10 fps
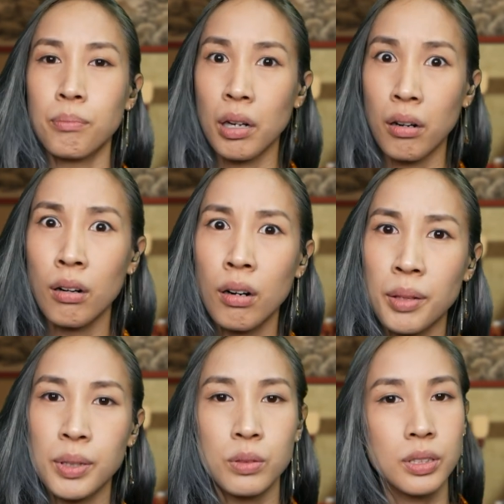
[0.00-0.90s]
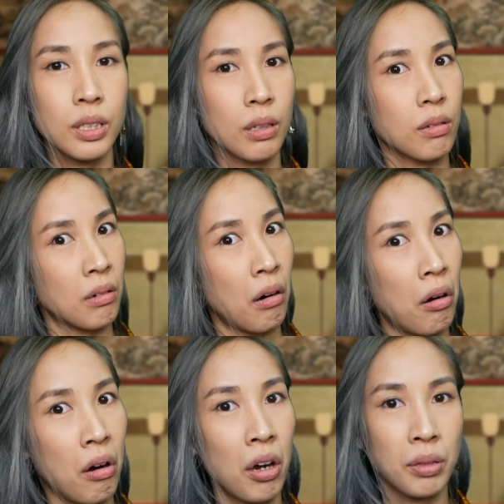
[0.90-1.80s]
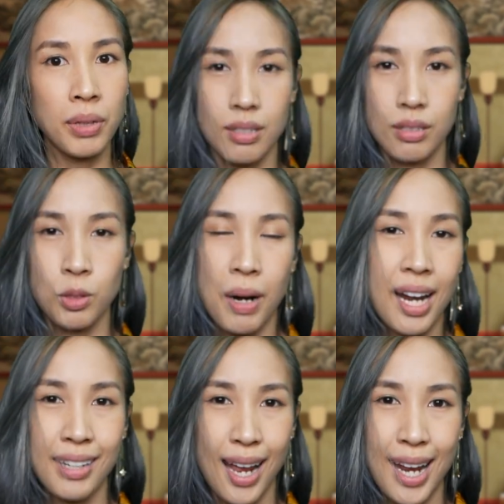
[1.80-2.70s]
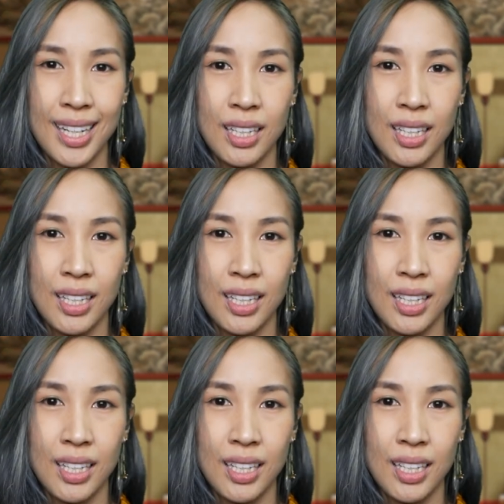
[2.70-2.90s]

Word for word: เบิร์นมันรู้สึกร้อนแบบอยู่ภายใน